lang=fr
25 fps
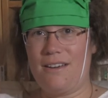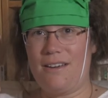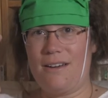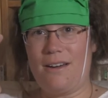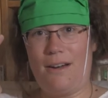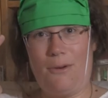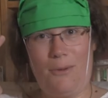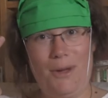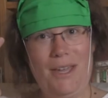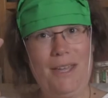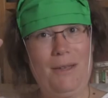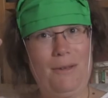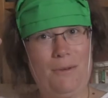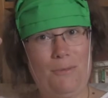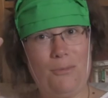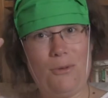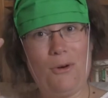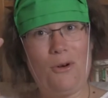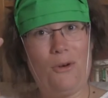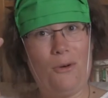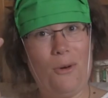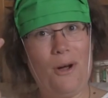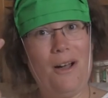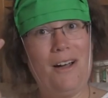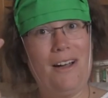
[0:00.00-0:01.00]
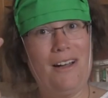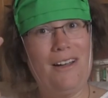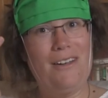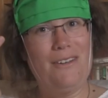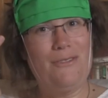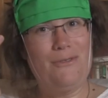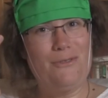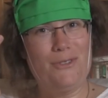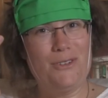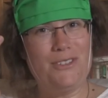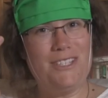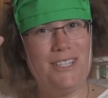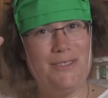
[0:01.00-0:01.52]
Oui, pourquoi hein
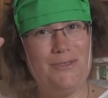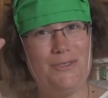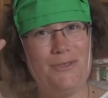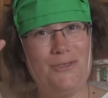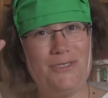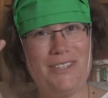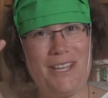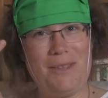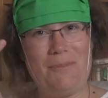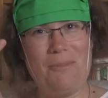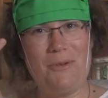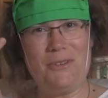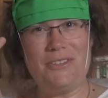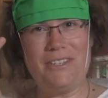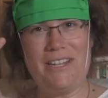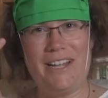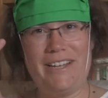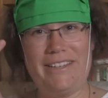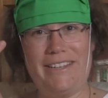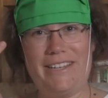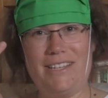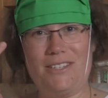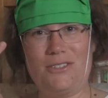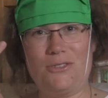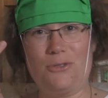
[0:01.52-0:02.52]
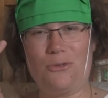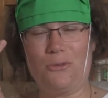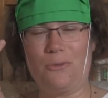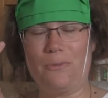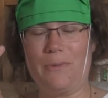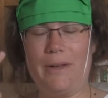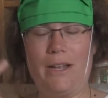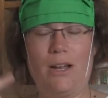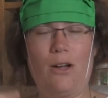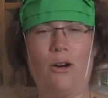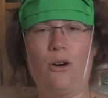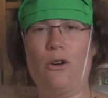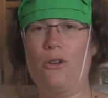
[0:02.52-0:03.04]
Vous aussi vous vous êtes posé la question.
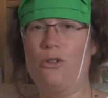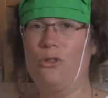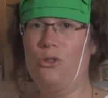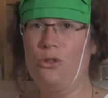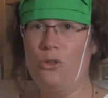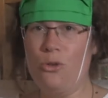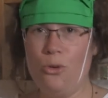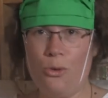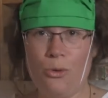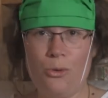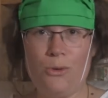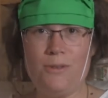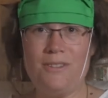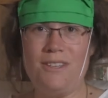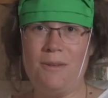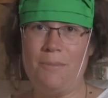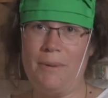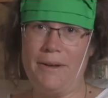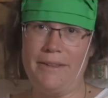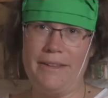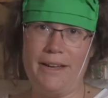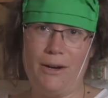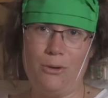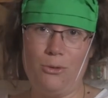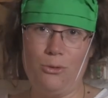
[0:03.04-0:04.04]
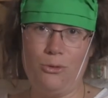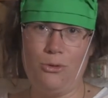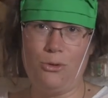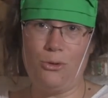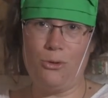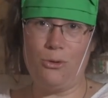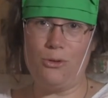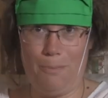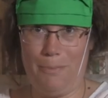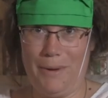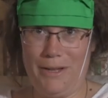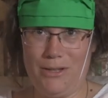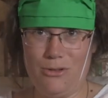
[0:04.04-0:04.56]
Alors non, c'est pas
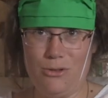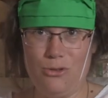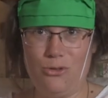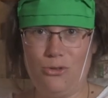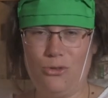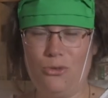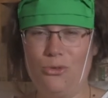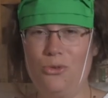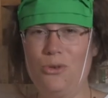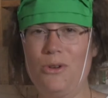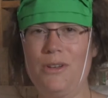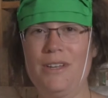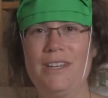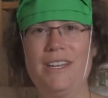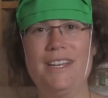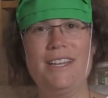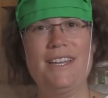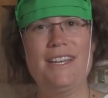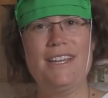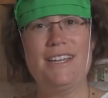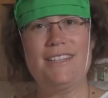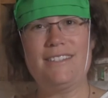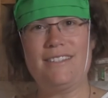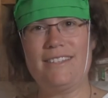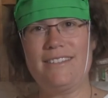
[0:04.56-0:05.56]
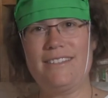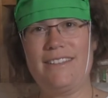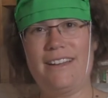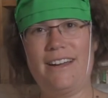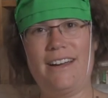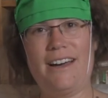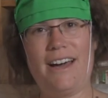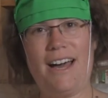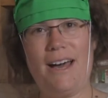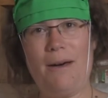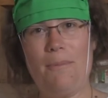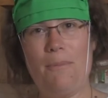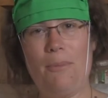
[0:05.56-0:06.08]
Naruto, pas du tout. C'est
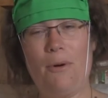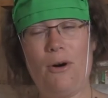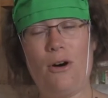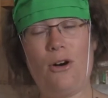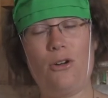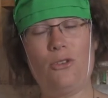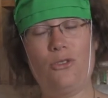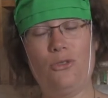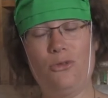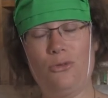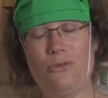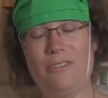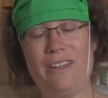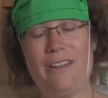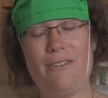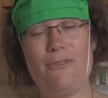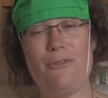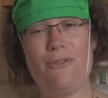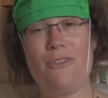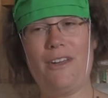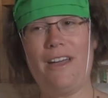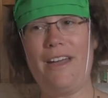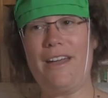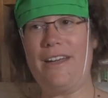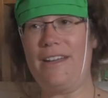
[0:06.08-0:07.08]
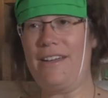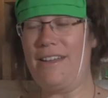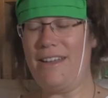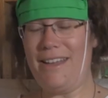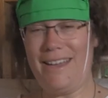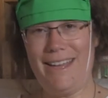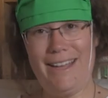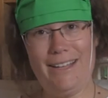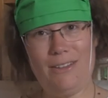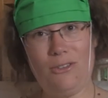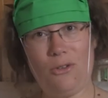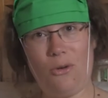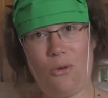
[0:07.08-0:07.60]
un rapport tout à fait
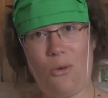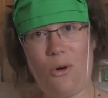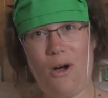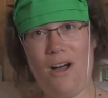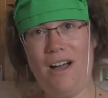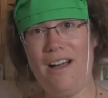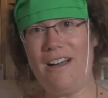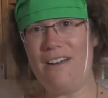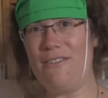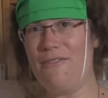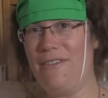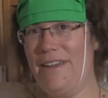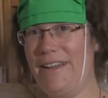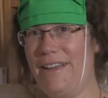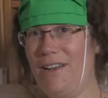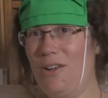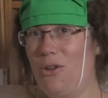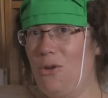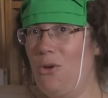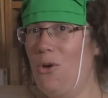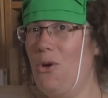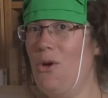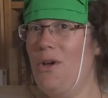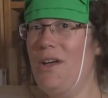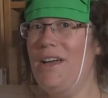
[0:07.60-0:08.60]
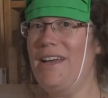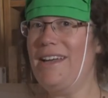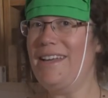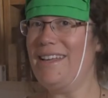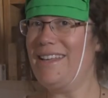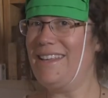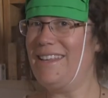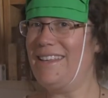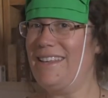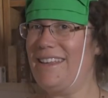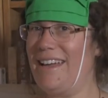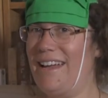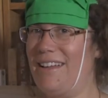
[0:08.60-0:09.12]
étroit avec le
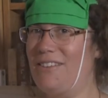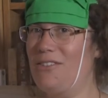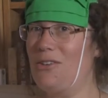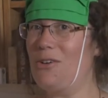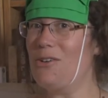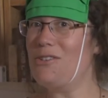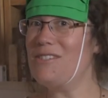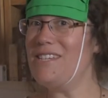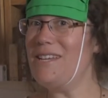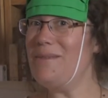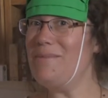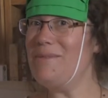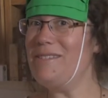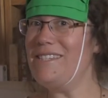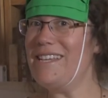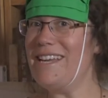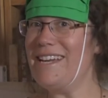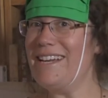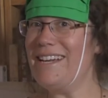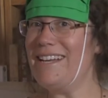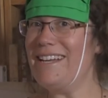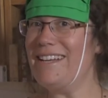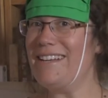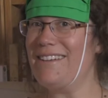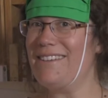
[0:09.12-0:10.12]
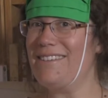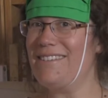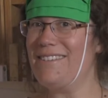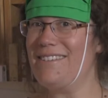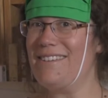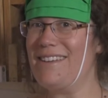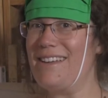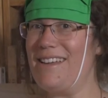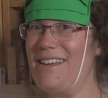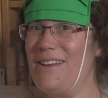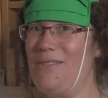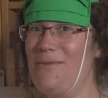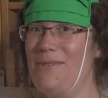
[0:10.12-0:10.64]
14e siècle.
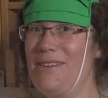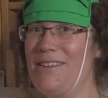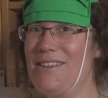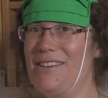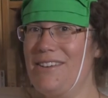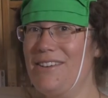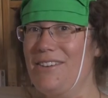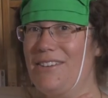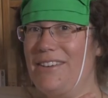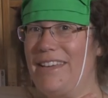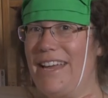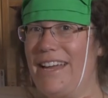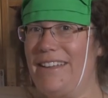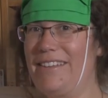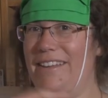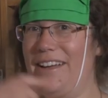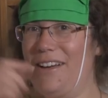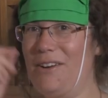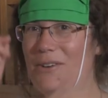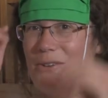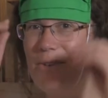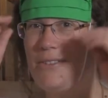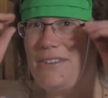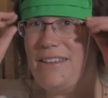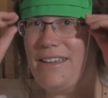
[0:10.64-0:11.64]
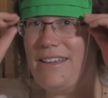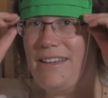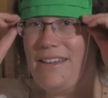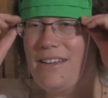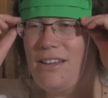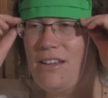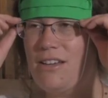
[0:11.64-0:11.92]
Et oui, regardez à côté.